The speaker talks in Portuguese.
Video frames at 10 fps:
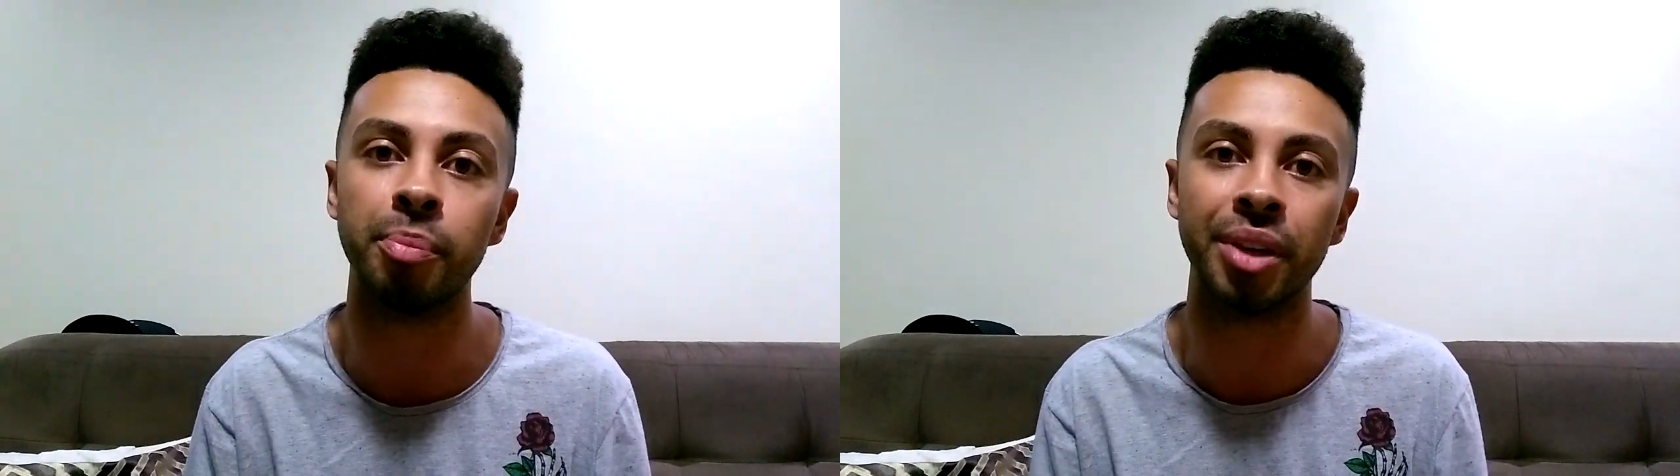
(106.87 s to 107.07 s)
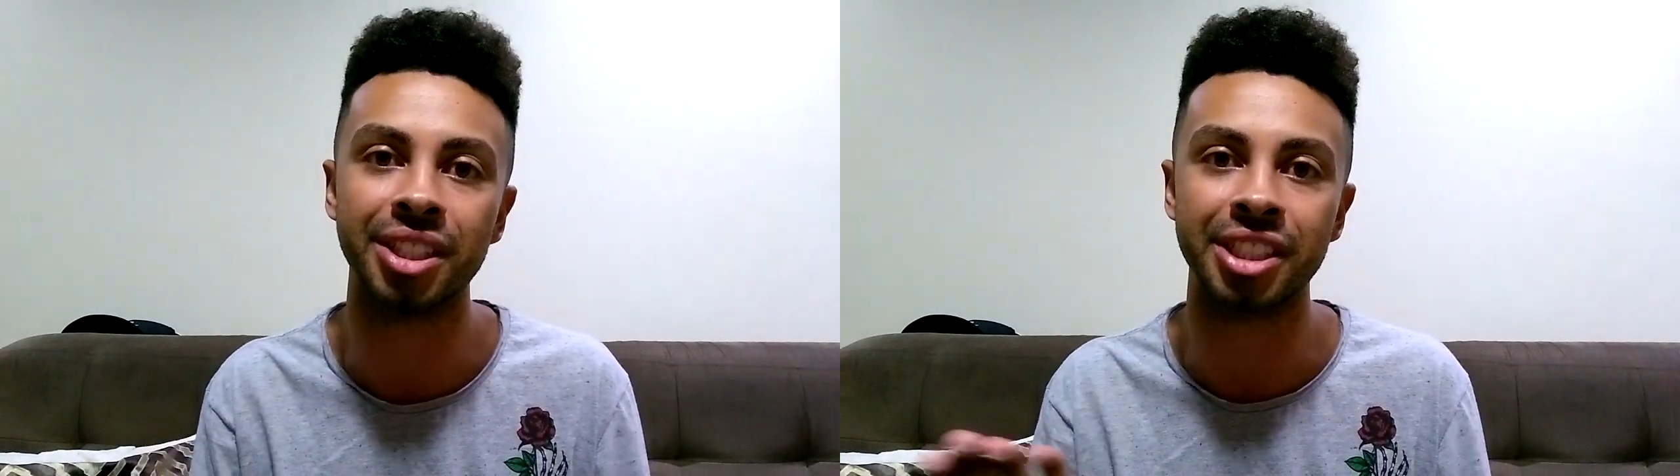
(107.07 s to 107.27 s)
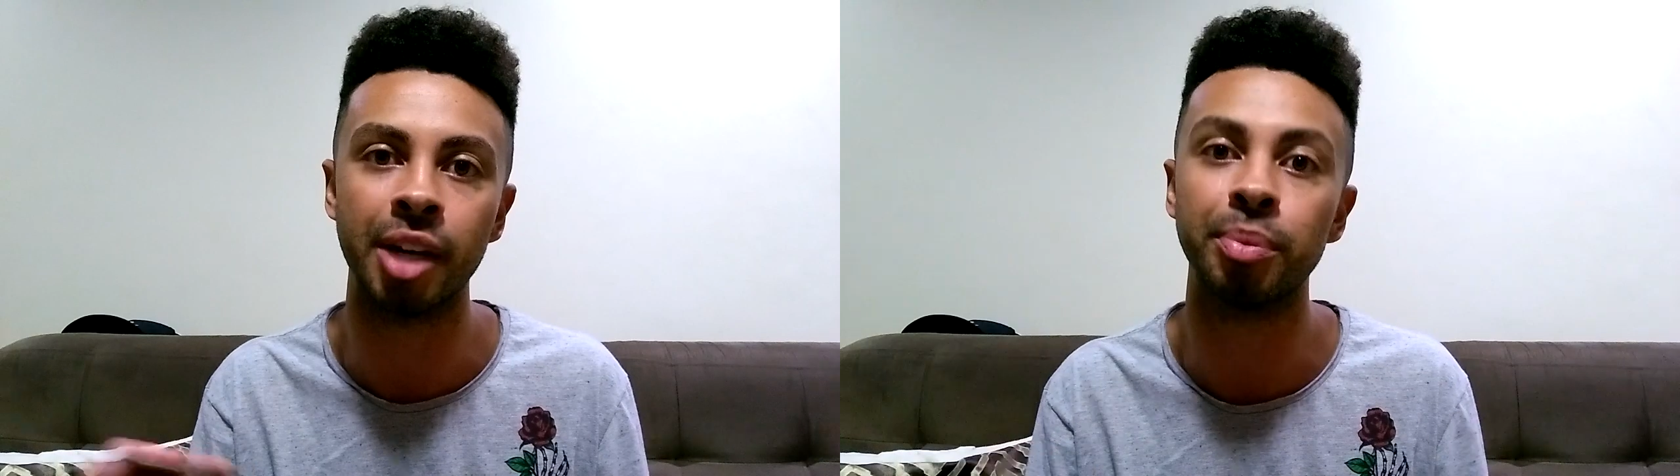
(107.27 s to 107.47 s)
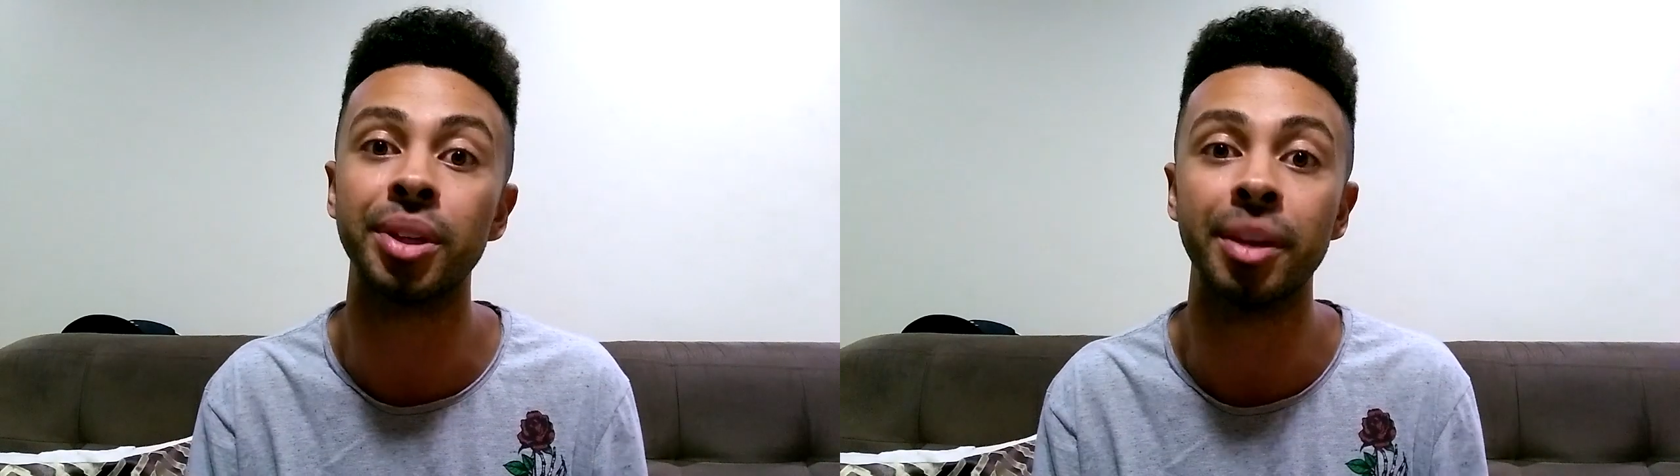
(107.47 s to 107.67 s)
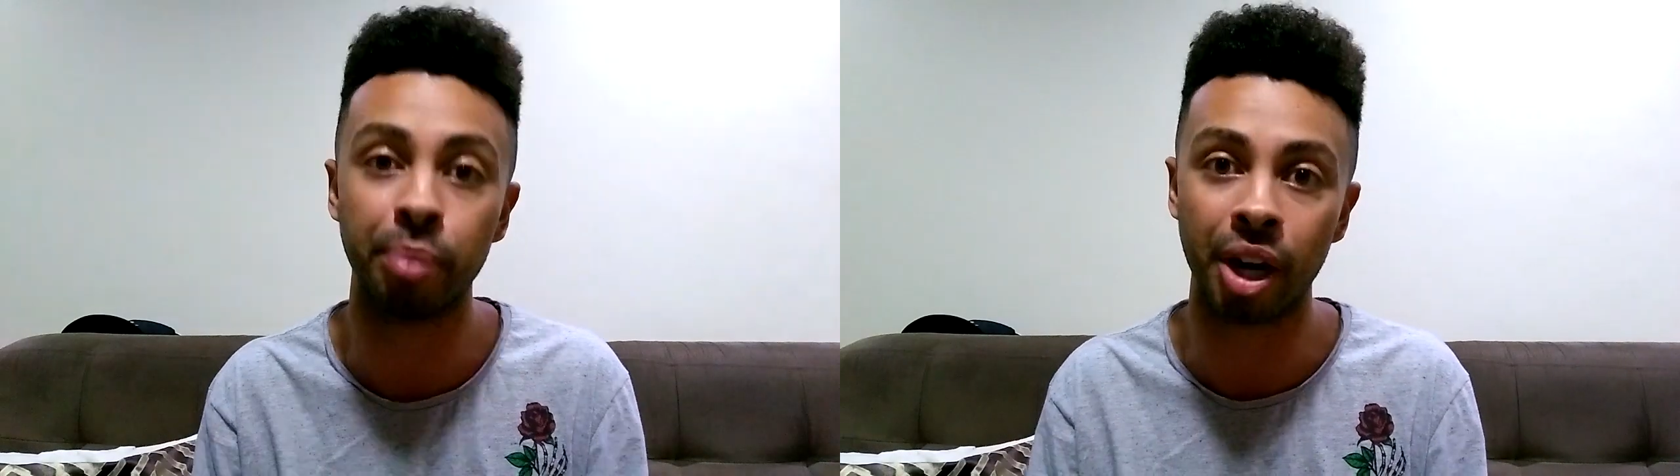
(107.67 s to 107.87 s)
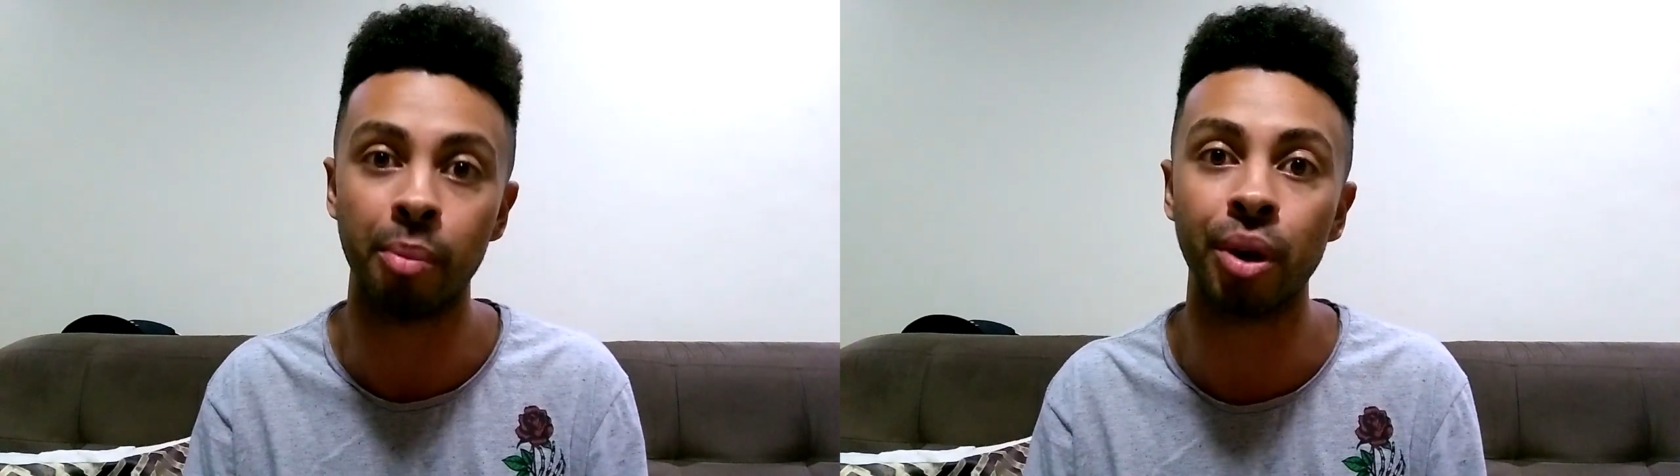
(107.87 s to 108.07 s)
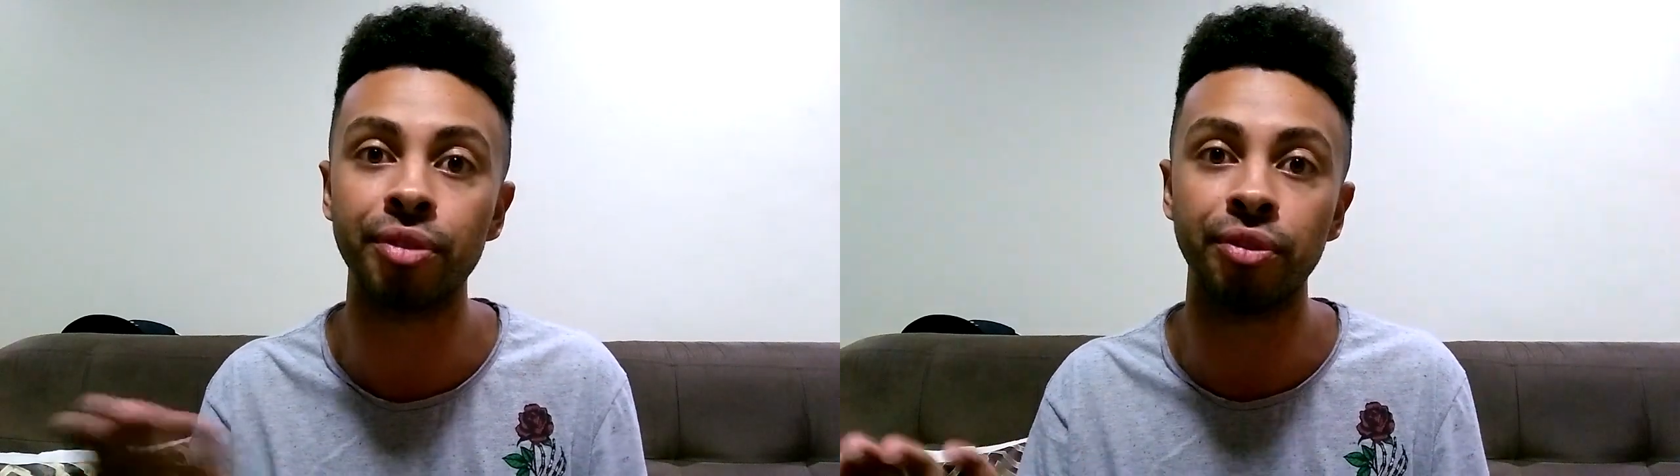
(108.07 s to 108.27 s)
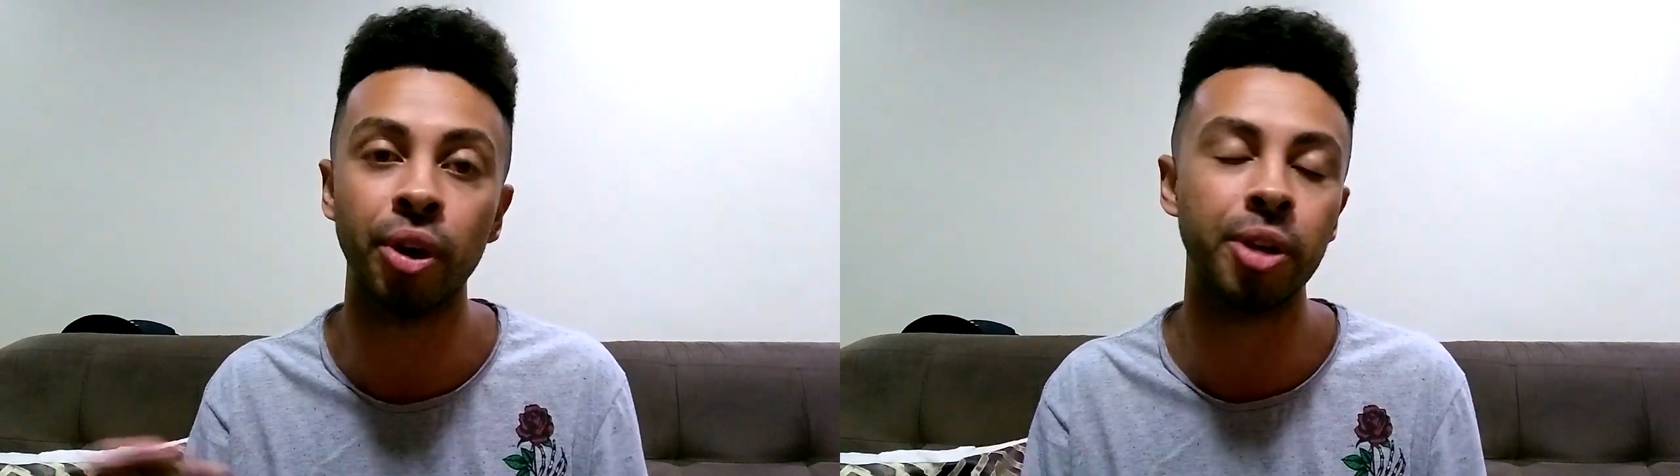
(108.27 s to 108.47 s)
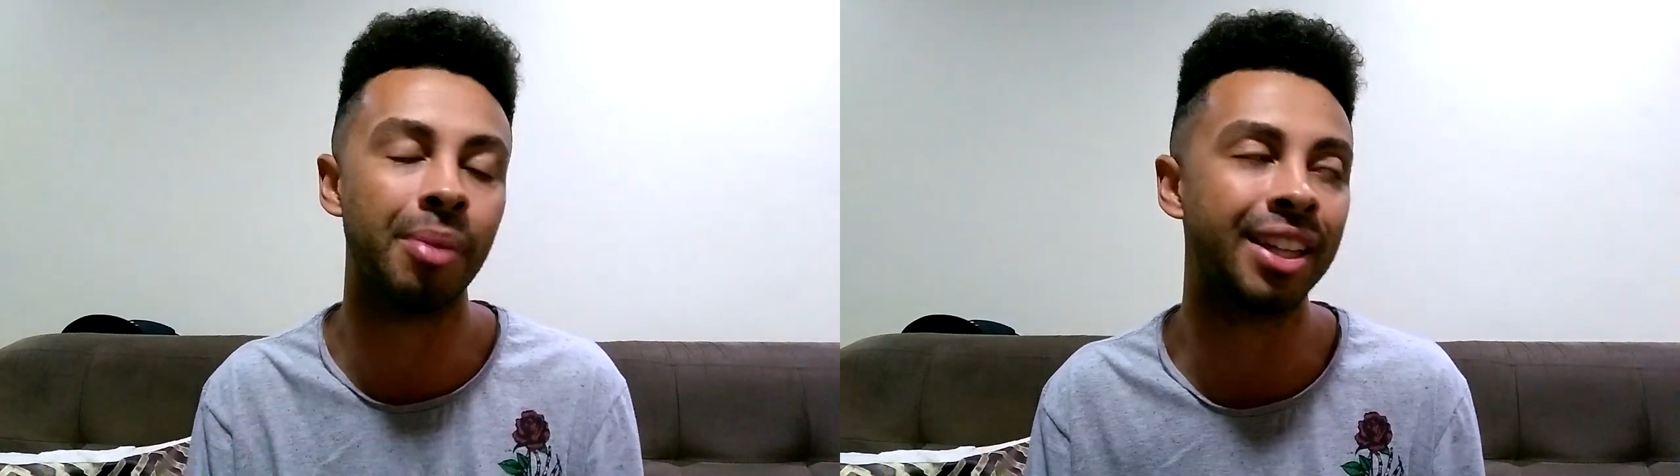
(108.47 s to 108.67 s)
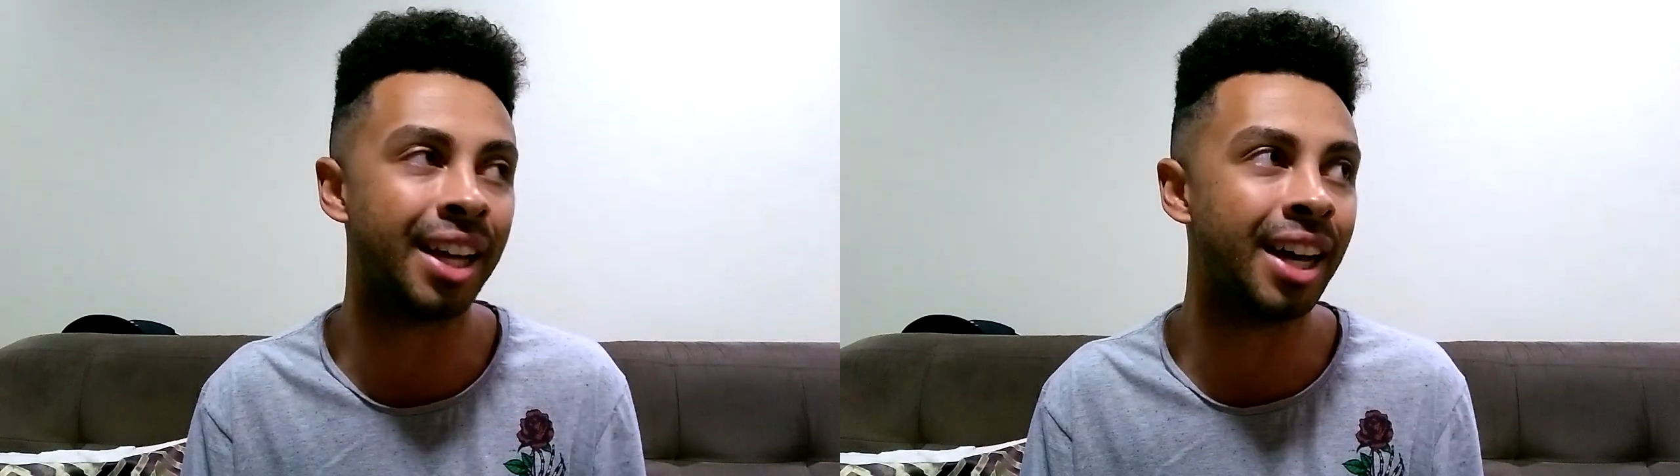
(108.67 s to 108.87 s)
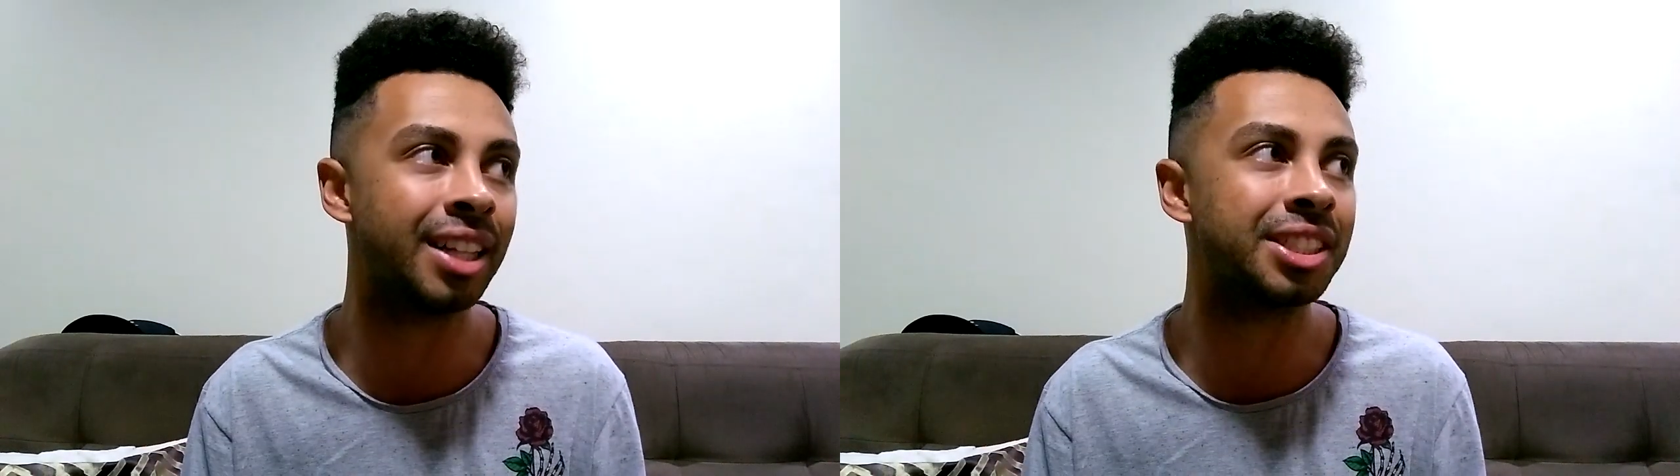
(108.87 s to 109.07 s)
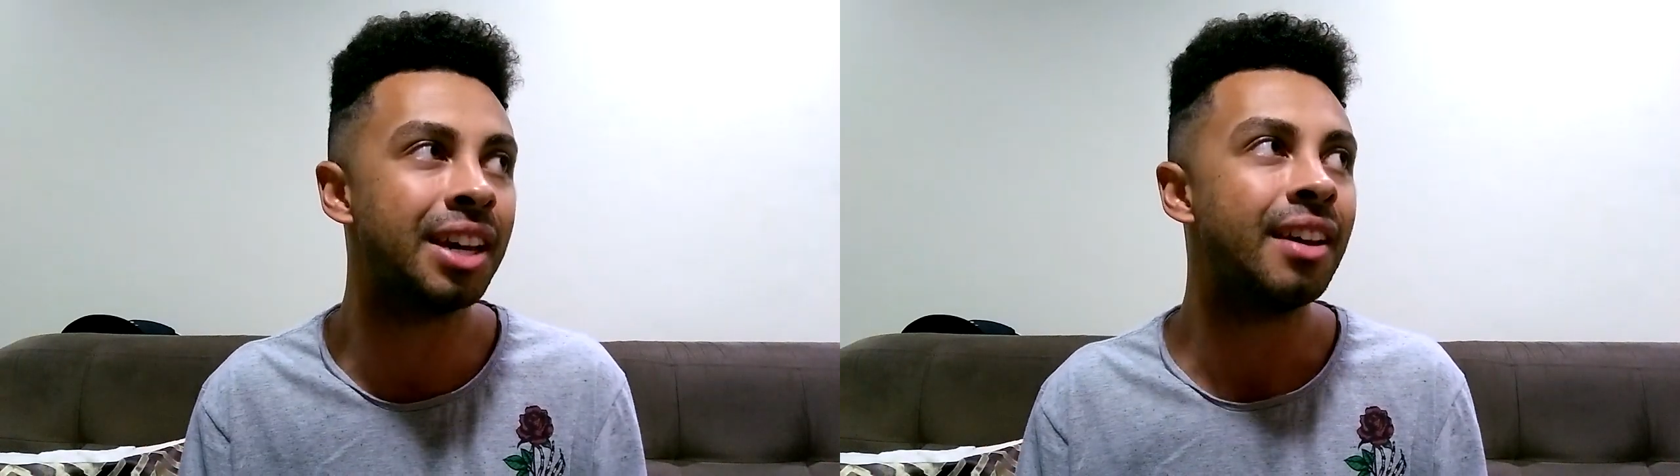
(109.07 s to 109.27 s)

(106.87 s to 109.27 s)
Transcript: por exemplo, que Por Amor foi uma delas,